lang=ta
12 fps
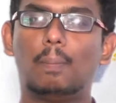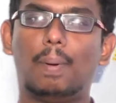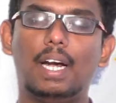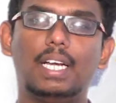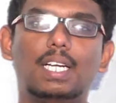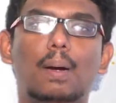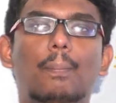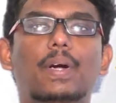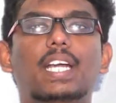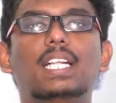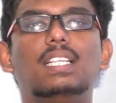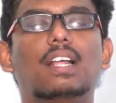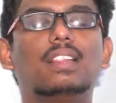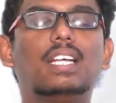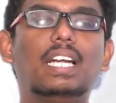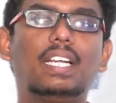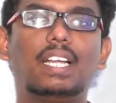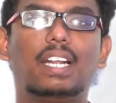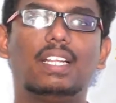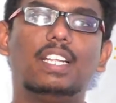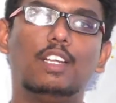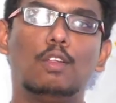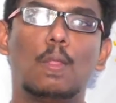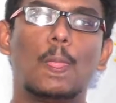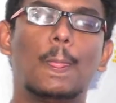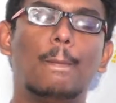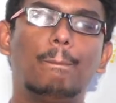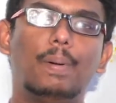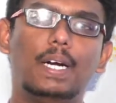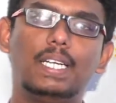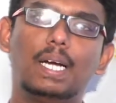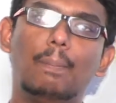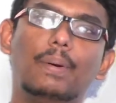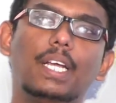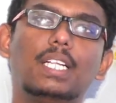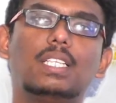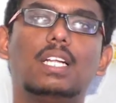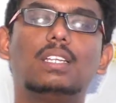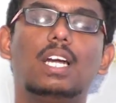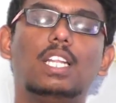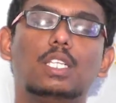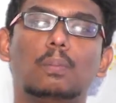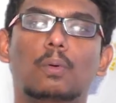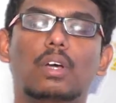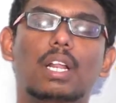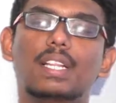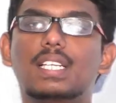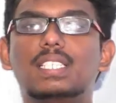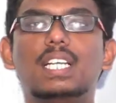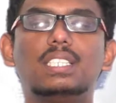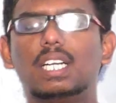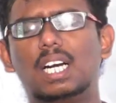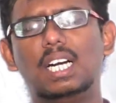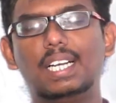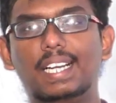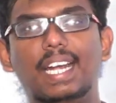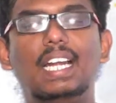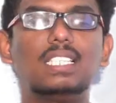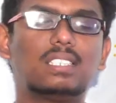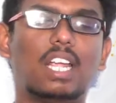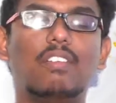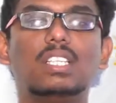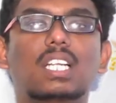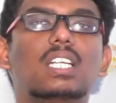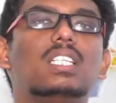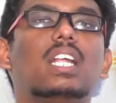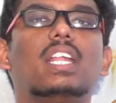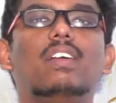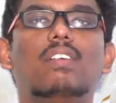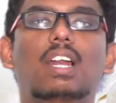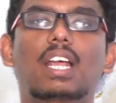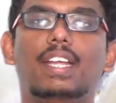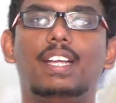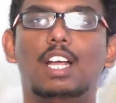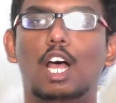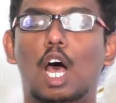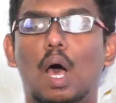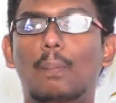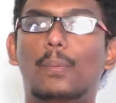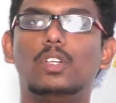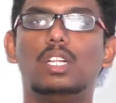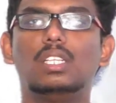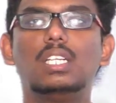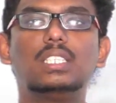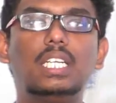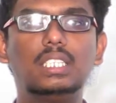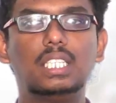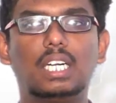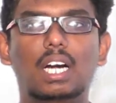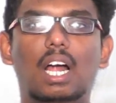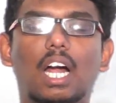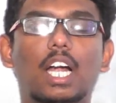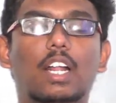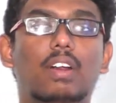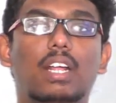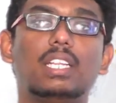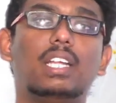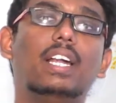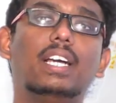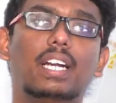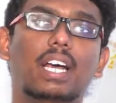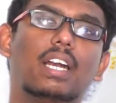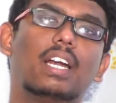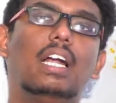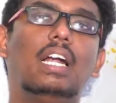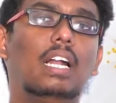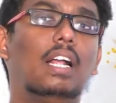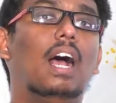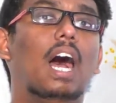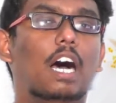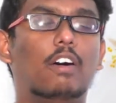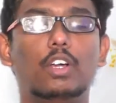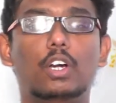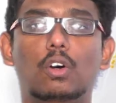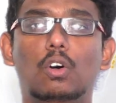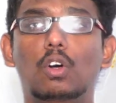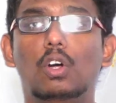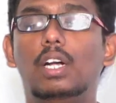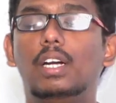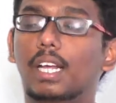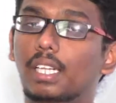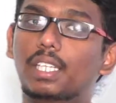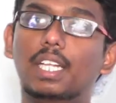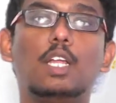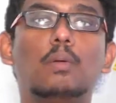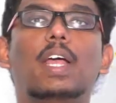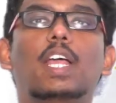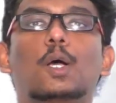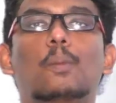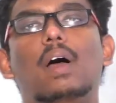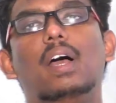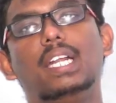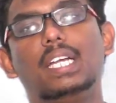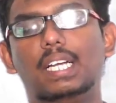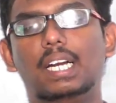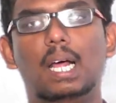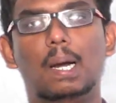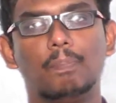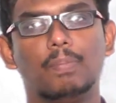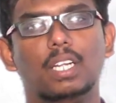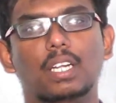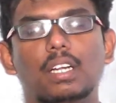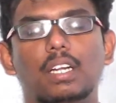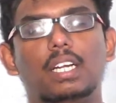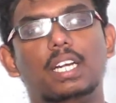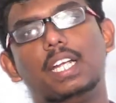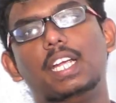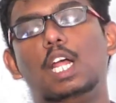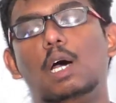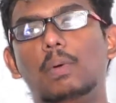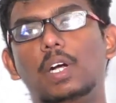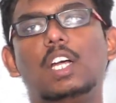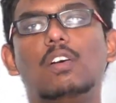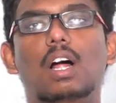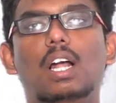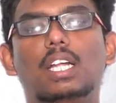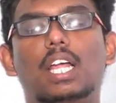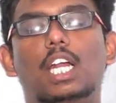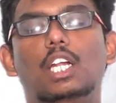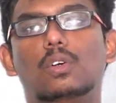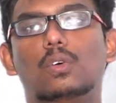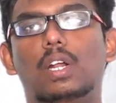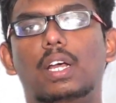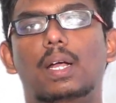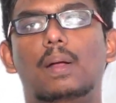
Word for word: படகு அப்படியே தத்தளிக்கிறது படகு அப்படியே தத்தளித்து போகிறது சீஷர்களுக்கு என்ன செய்வதென்று தெரியவில்லை அப்போது அந்த சீஷர்கள் ஆண்டவரை தேடுகிறார்கள் அவரோ நித்திரை மயக்கமாக இருக்கிறார் இன்றைக்கு நம்முடைய வாழ்க்கையிலும் கூட